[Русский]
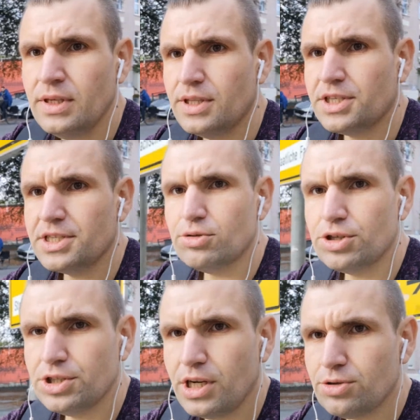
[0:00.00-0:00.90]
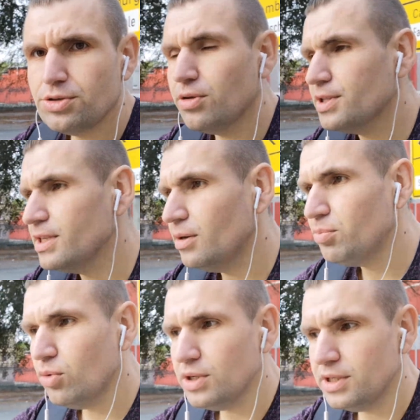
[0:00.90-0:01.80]
Так, сейчас я уже нахожусь в городе
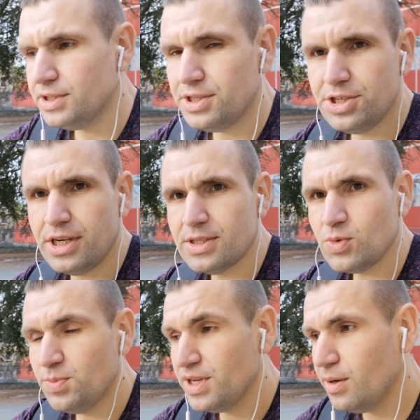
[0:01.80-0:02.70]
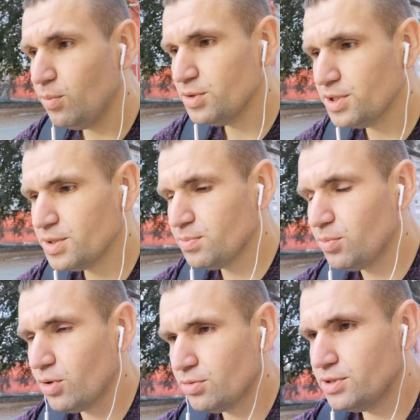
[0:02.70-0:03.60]
Апольда, и сейчас у меня будет
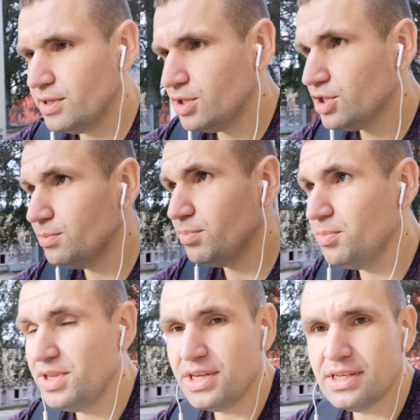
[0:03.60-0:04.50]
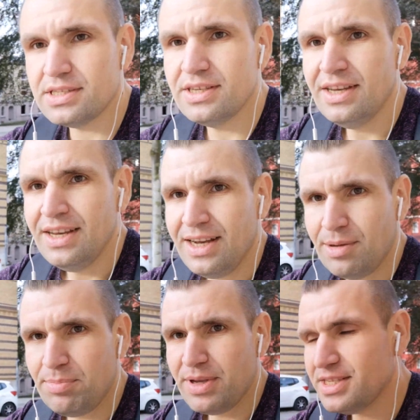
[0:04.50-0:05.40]
спорт. То есть я решил поменять
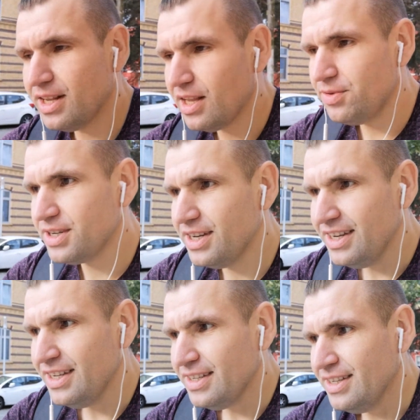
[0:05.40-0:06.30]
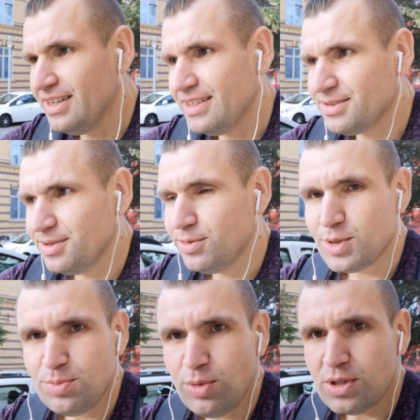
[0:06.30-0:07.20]
опять график своего
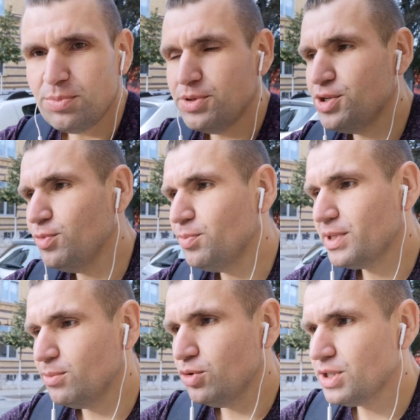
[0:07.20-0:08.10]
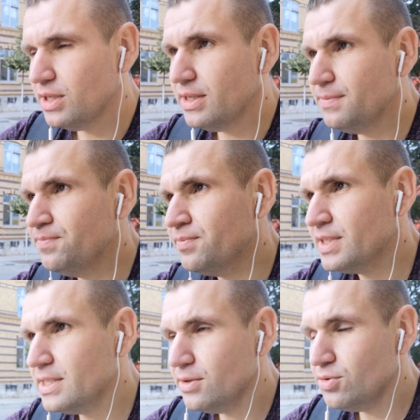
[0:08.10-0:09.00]
спорта. Почему? Потому что
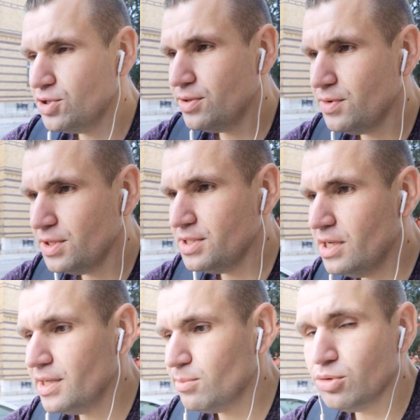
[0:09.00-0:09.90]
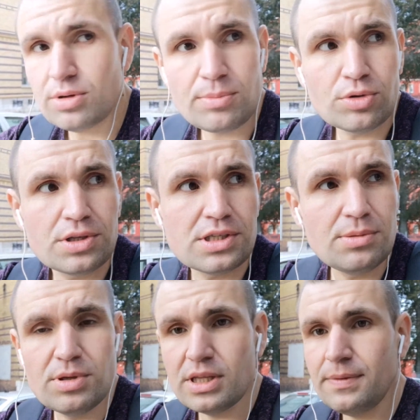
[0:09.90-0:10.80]
следующие две недели я буду работать
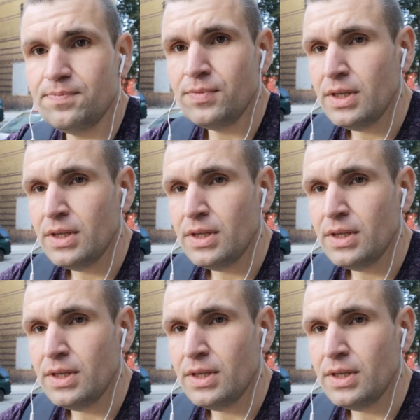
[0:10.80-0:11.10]
именно